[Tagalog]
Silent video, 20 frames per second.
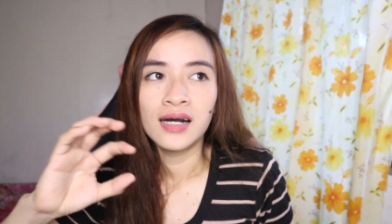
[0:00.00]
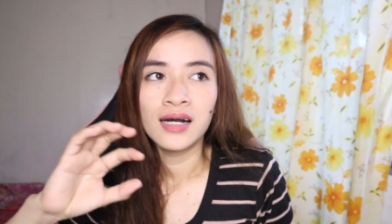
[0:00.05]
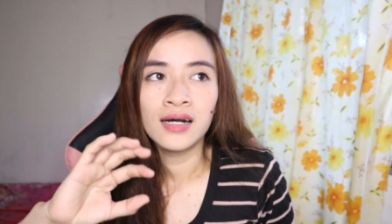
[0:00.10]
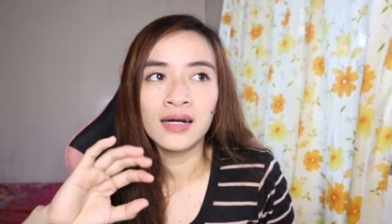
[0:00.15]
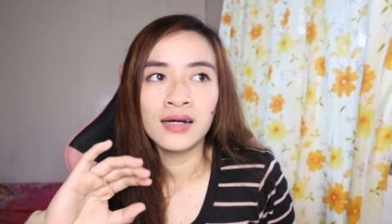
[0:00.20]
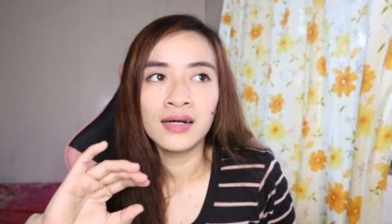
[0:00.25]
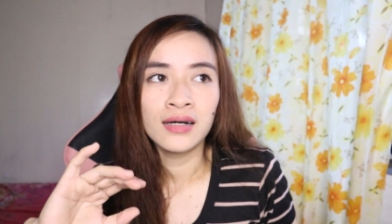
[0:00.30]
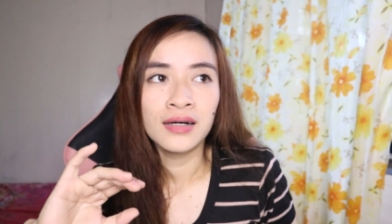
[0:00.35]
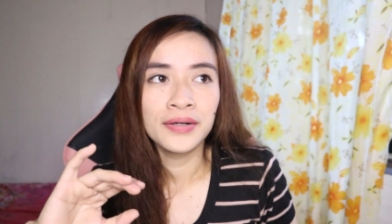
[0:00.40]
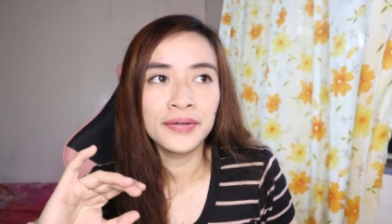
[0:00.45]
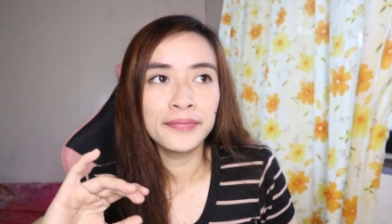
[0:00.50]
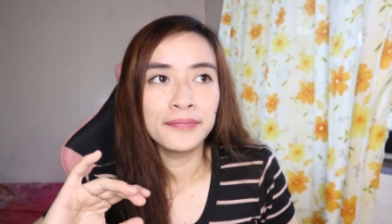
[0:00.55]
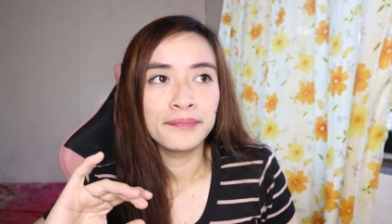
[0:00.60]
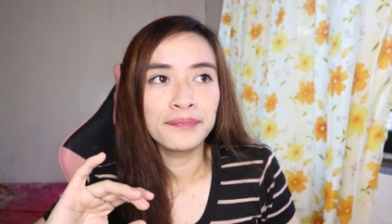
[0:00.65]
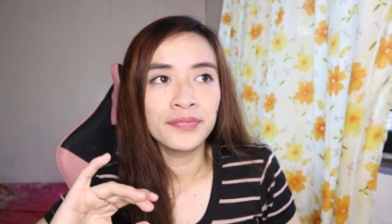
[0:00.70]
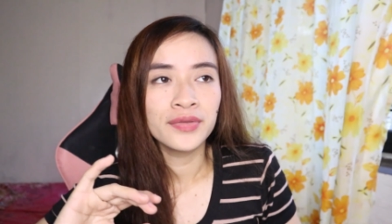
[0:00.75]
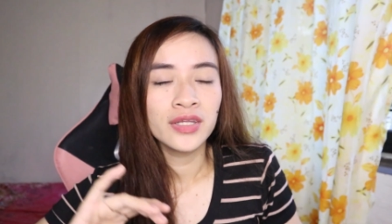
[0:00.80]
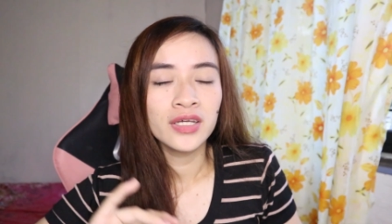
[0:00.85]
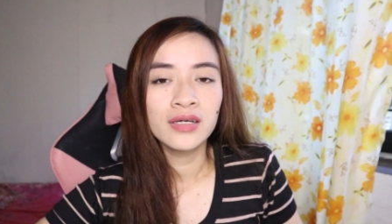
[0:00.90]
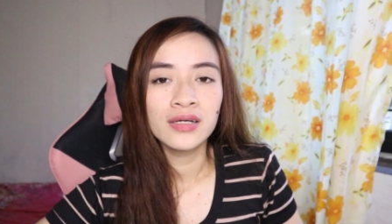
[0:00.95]
Um,
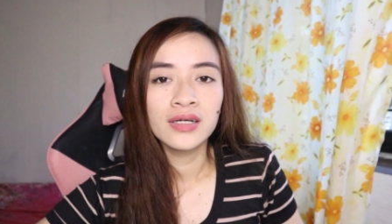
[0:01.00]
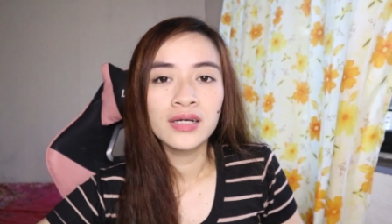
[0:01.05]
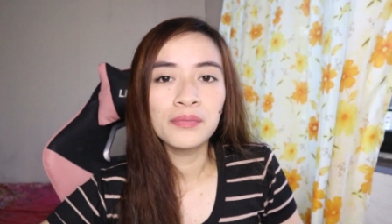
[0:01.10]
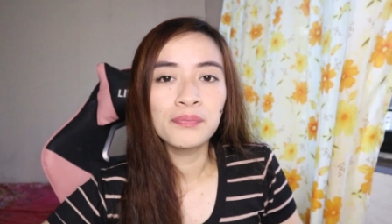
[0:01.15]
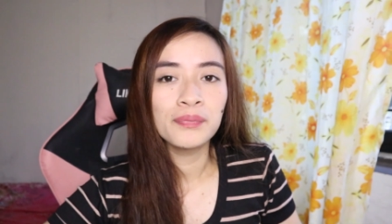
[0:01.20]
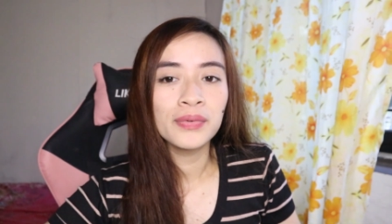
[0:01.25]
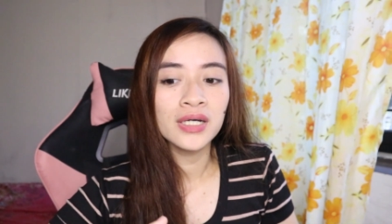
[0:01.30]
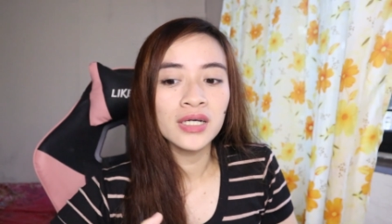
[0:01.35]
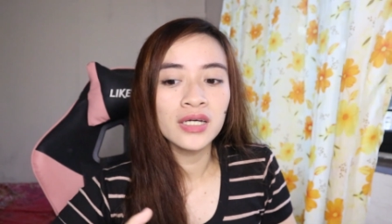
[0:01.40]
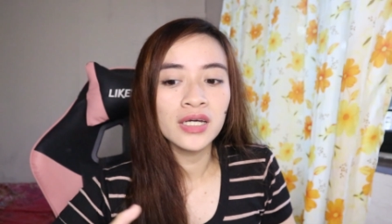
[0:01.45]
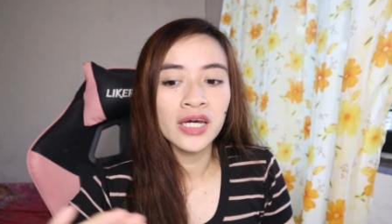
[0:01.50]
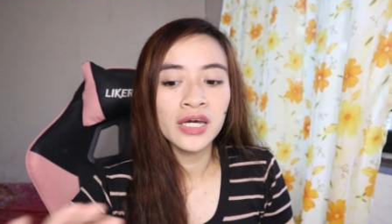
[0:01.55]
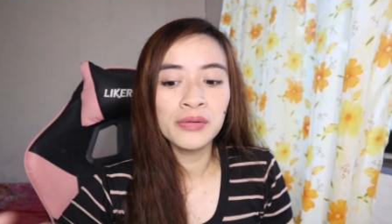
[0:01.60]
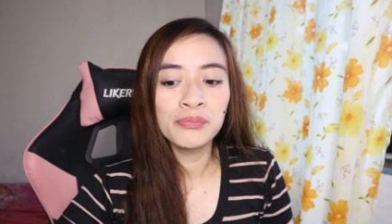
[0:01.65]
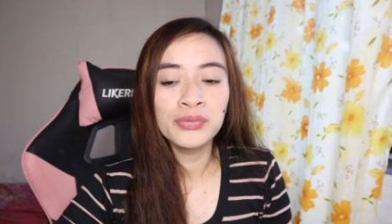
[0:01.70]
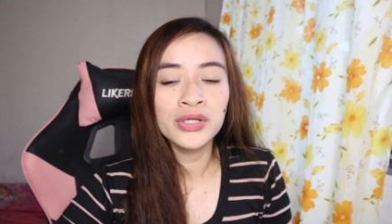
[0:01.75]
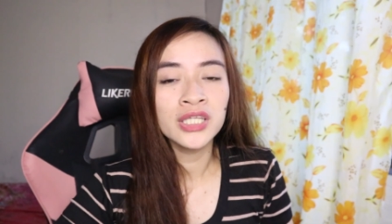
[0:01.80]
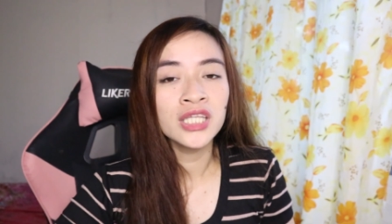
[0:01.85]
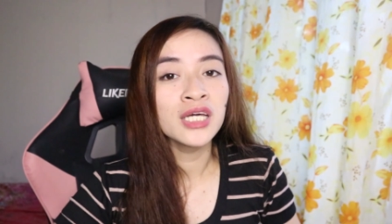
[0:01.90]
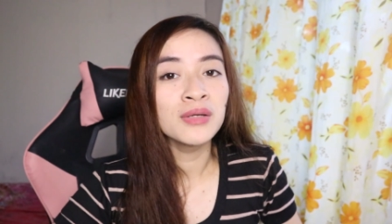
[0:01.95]
kapag
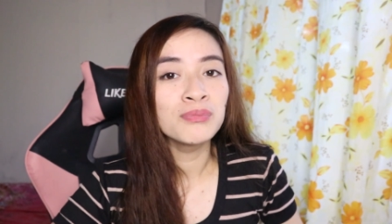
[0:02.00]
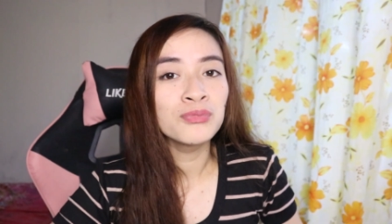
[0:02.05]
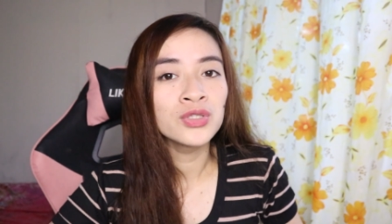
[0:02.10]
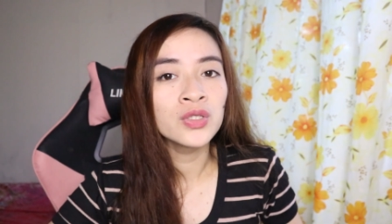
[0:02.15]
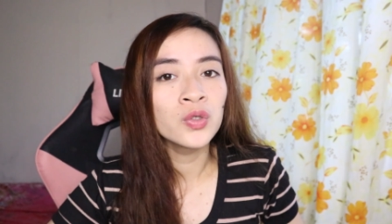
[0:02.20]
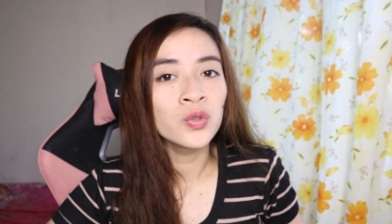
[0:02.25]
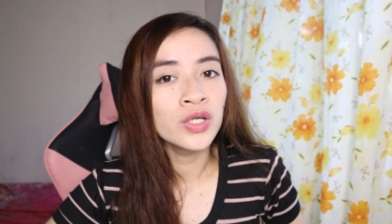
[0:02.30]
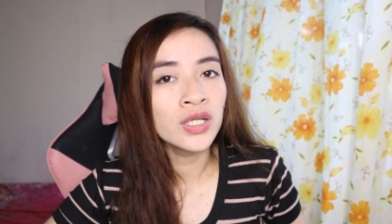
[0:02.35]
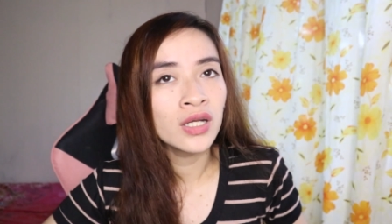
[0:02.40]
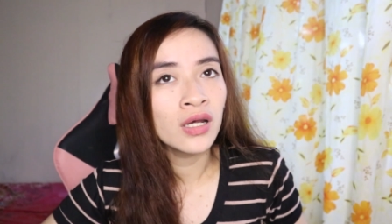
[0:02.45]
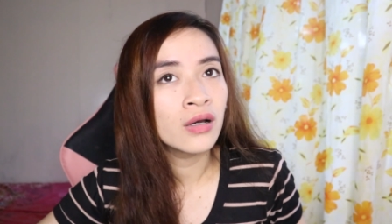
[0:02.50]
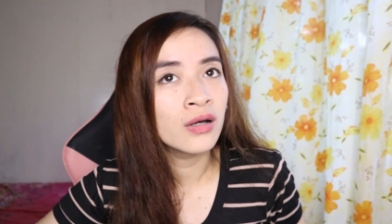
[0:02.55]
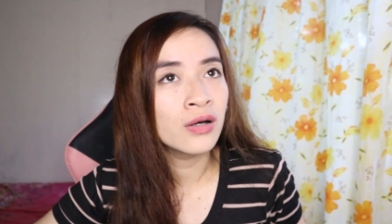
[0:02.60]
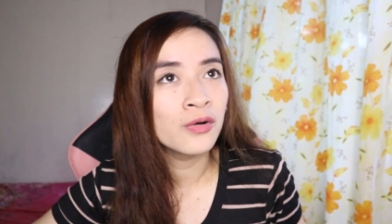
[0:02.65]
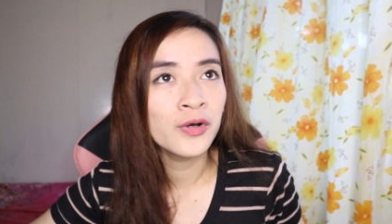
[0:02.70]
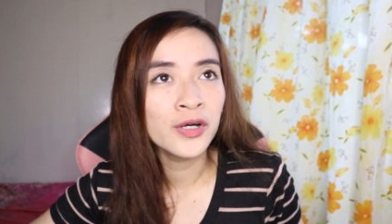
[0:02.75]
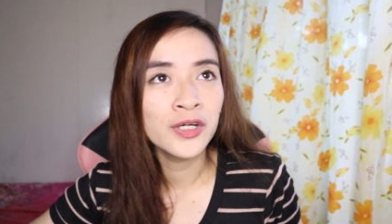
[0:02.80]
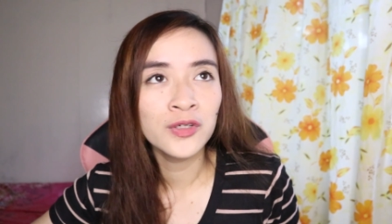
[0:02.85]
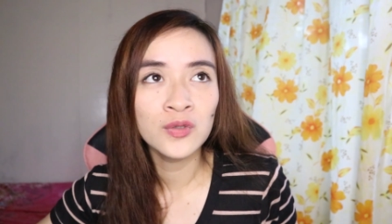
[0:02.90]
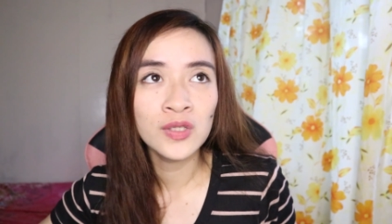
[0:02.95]
everyday mo daw
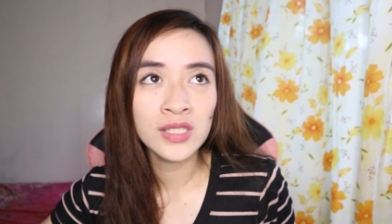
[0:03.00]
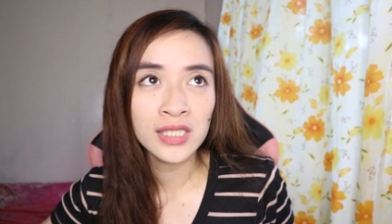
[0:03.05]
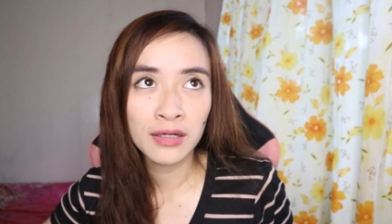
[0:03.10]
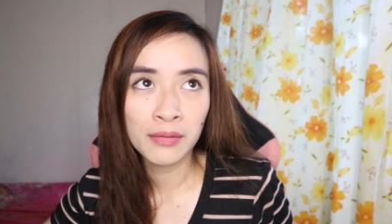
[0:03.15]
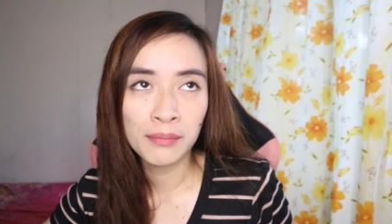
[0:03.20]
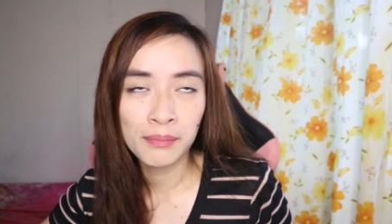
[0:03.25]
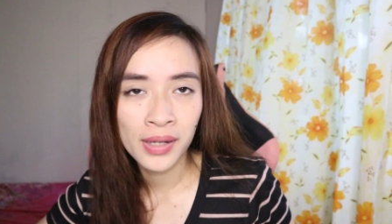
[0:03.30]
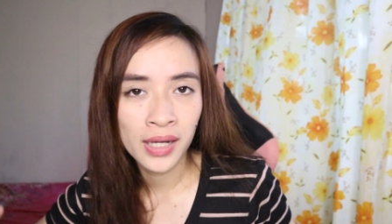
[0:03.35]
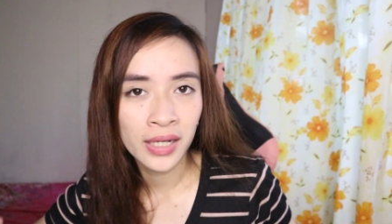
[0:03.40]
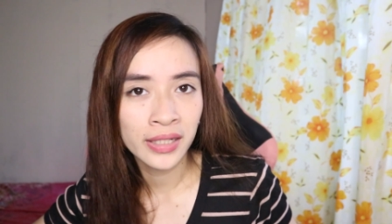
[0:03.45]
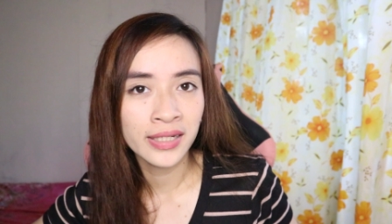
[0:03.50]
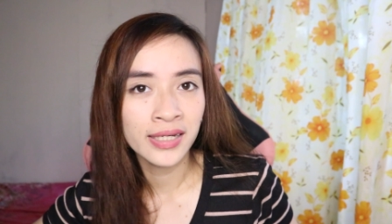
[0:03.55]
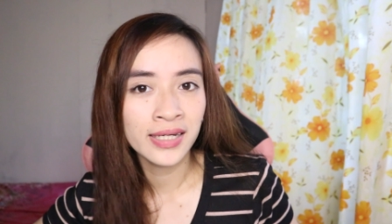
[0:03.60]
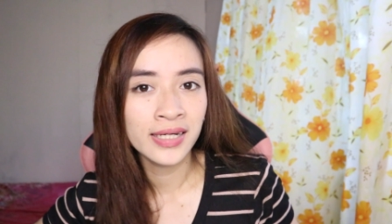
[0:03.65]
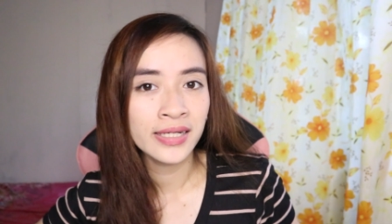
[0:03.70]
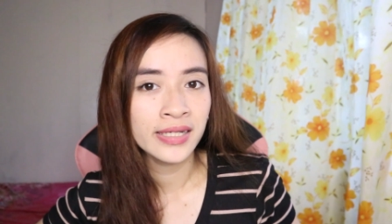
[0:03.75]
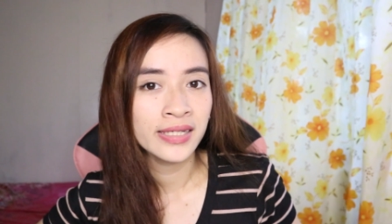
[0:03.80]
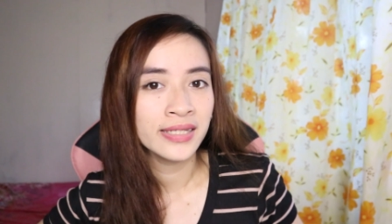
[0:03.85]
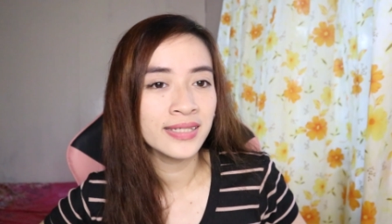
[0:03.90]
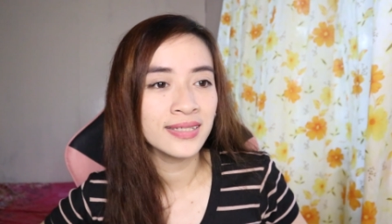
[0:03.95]
ginagawa yung isang
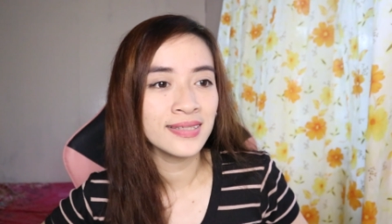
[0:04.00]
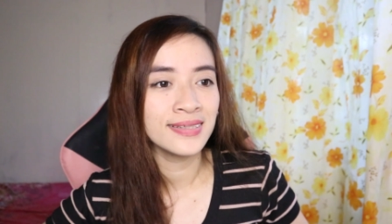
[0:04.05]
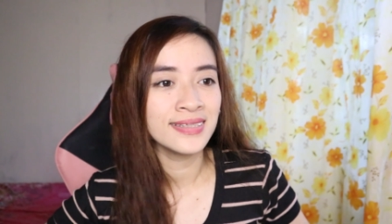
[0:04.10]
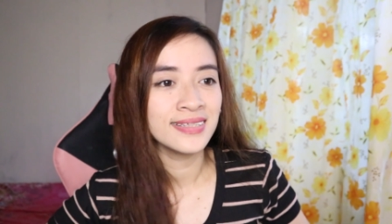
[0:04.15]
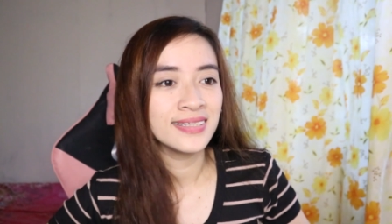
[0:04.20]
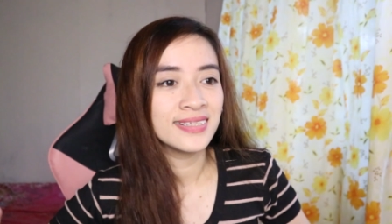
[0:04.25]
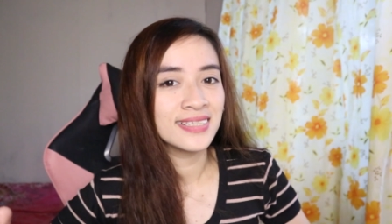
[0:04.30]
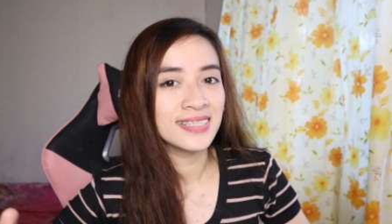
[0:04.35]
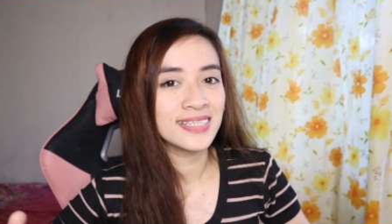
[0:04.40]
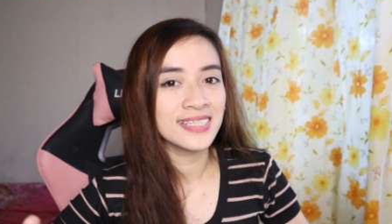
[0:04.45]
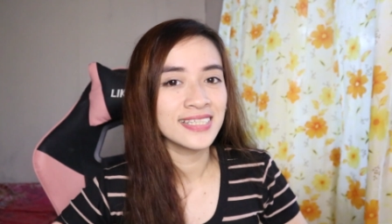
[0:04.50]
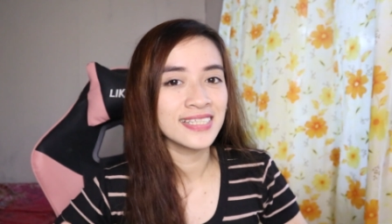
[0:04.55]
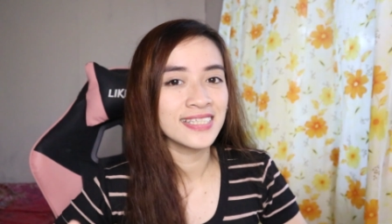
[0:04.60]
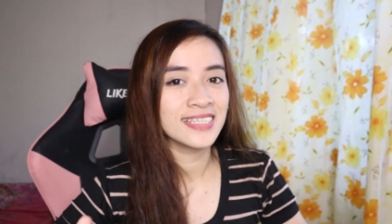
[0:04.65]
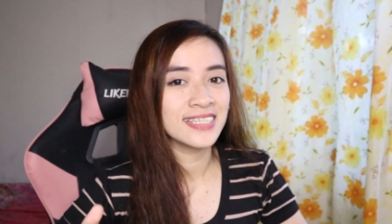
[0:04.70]
bagay is